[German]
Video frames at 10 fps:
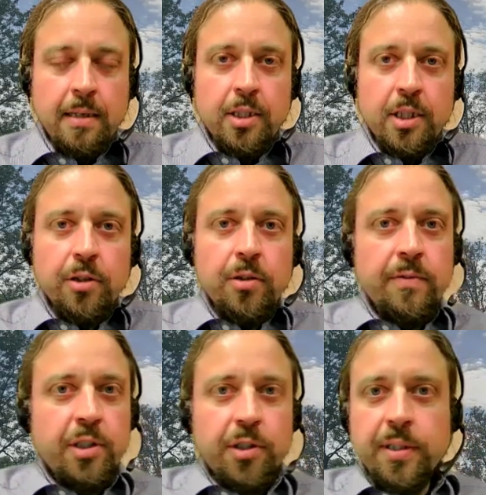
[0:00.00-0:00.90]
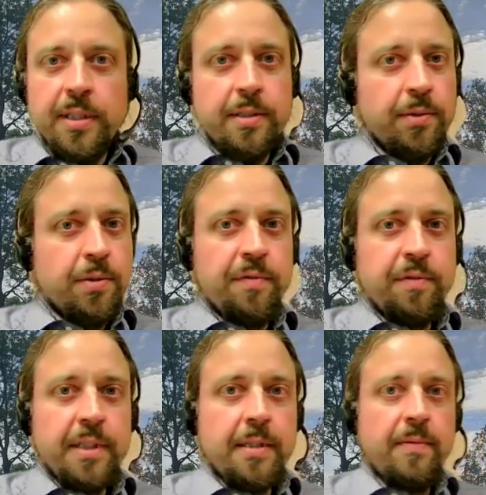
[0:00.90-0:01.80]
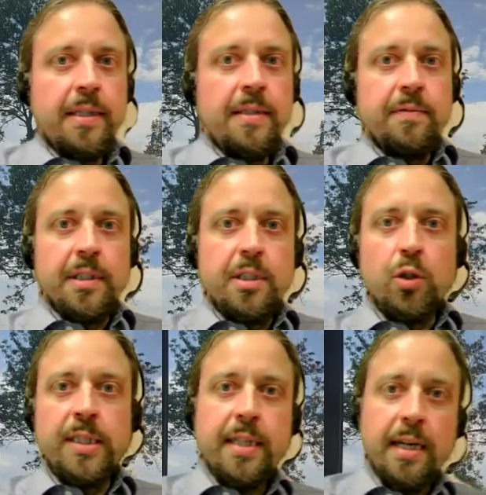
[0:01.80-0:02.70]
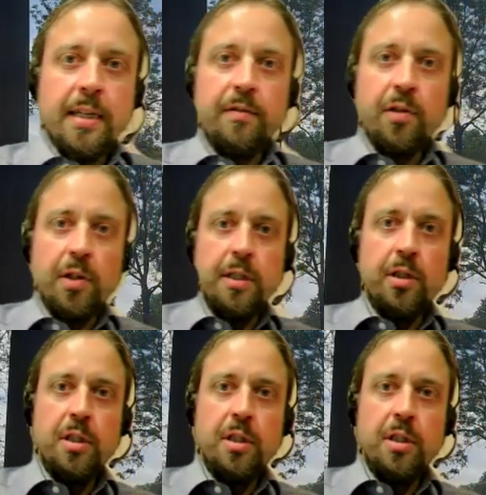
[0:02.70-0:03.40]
Schaut nur, wie schön die Zukunft jetzt werden wird. Und danke für eure